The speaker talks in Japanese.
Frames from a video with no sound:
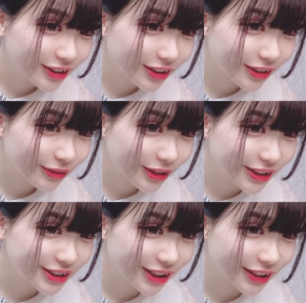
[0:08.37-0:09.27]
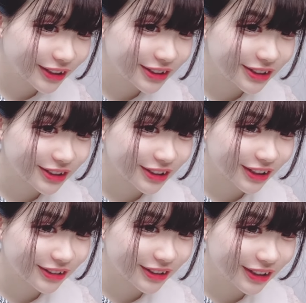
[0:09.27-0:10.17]
あの大した話じゃな
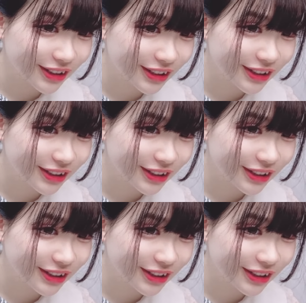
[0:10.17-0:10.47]
くて